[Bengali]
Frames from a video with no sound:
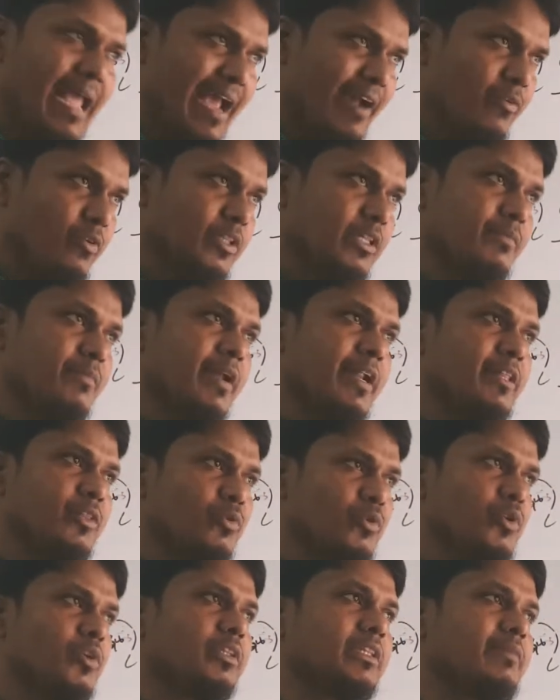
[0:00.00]
এক হতে পারে
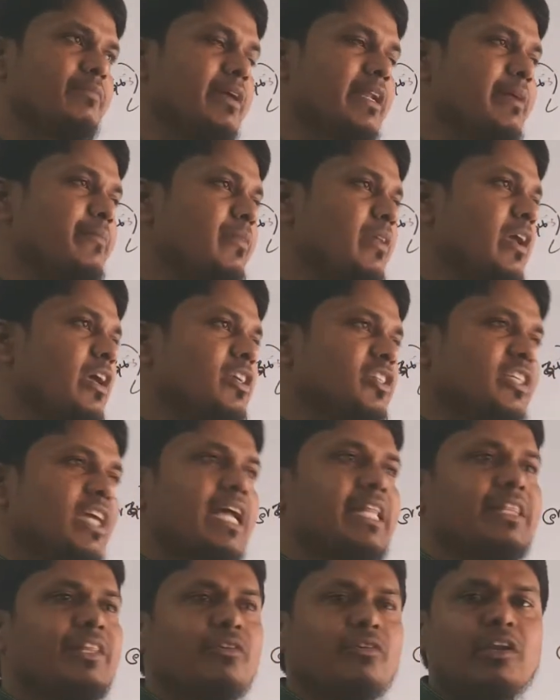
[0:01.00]
দুই হতে পারে
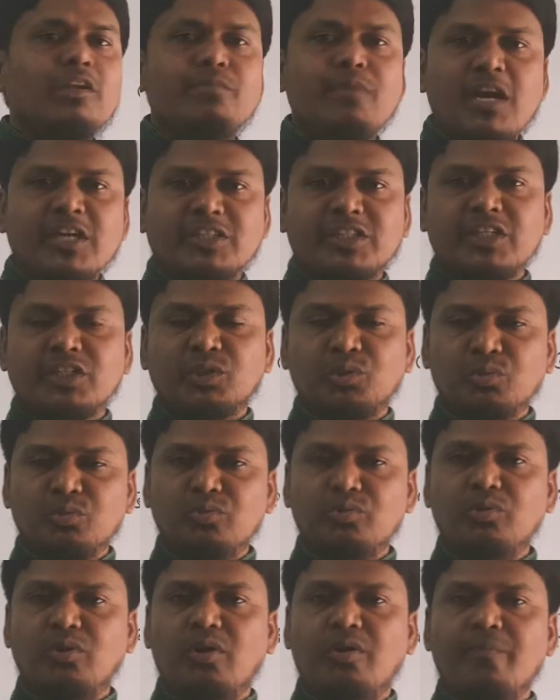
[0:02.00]
চার দিয়ে করলে ভাগশেষ
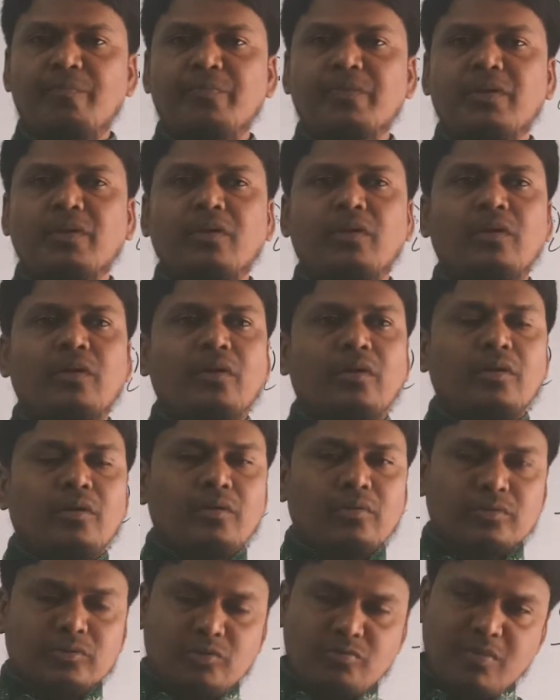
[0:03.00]
শূন্য
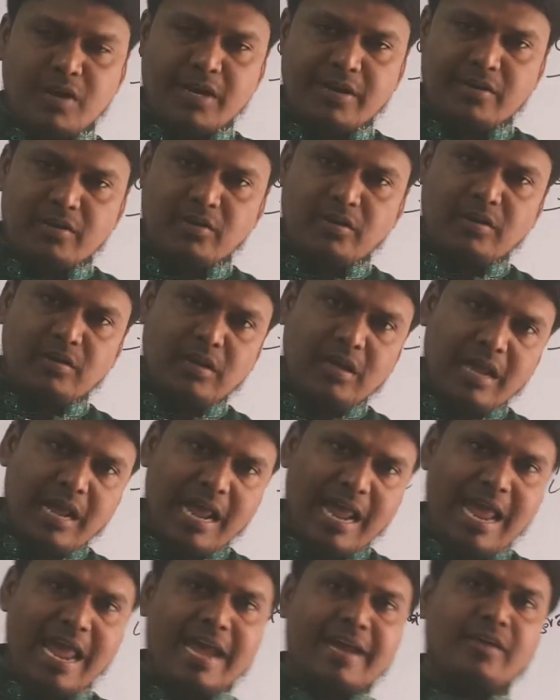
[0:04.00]
তোমার
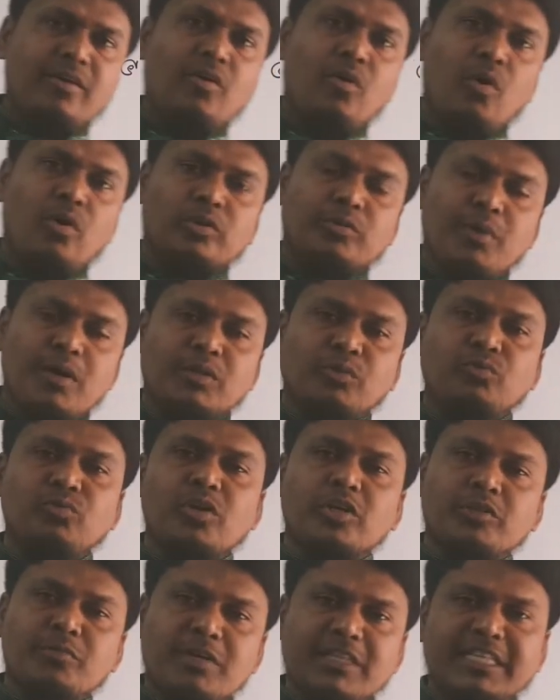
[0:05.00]
এক অথবা দুই
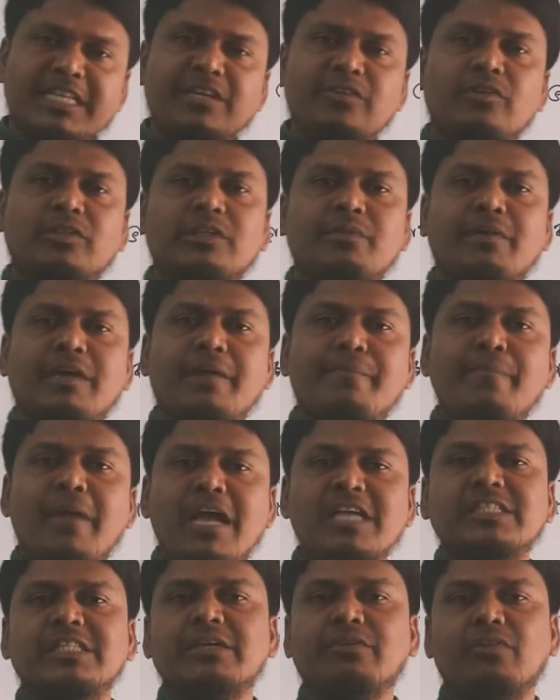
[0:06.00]
অথবা তিন হতে পারে
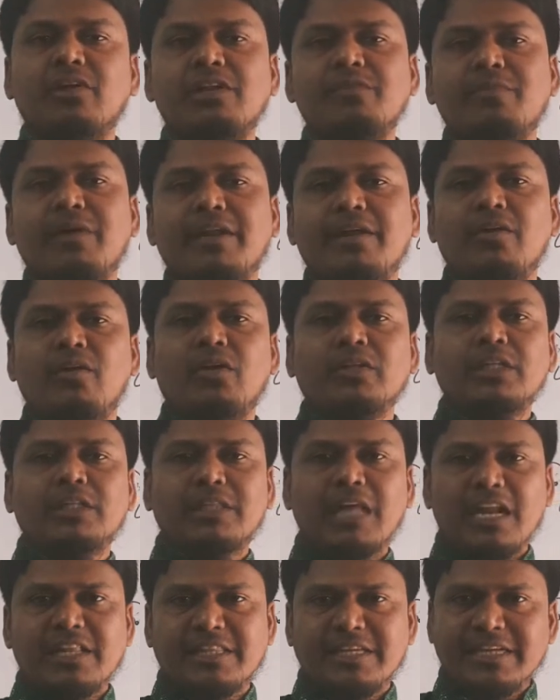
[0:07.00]
পাঁচ দিয়ে করলে পারে অর্থাৎ
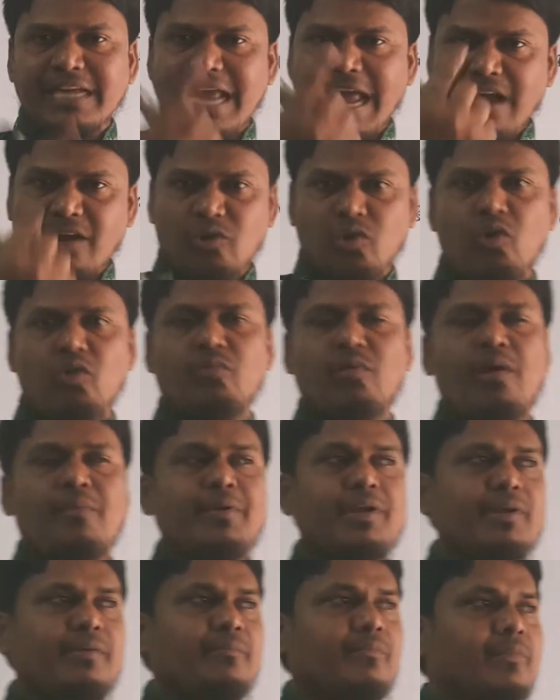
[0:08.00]
তার থেকে এক কম হবে